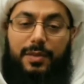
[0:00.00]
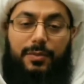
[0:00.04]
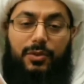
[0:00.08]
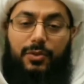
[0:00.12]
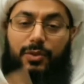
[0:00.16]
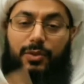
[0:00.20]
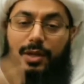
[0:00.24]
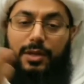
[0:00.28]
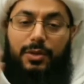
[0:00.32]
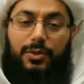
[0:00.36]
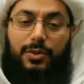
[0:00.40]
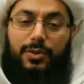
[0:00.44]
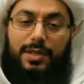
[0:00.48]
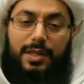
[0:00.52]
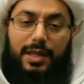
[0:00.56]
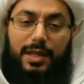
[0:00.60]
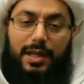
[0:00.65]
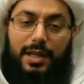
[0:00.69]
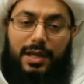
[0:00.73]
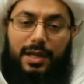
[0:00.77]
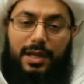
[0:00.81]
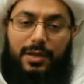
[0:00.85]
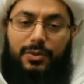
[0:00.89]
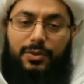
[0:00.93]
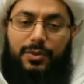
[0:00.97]
من دون أن يسأل
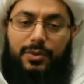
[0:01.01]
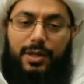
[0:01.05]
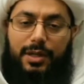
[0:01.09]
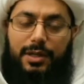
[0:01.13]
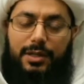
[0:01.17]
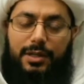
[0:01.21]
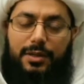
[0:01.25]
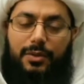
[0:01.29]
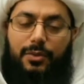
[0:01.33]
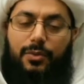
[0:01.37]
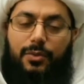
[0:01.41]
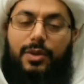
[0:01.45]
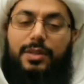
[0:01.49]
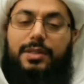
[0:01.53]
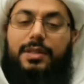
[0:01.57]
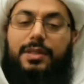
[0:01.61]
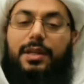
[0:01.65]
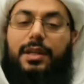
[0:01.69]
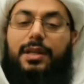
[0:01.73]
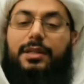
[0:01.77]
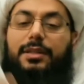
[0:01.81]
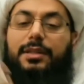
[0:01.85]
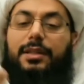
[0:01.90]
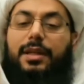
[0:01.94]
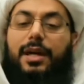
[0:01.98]
عنه يعني
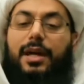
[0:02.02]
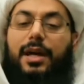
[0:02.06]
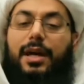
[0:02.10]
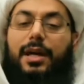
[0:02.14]
وترضى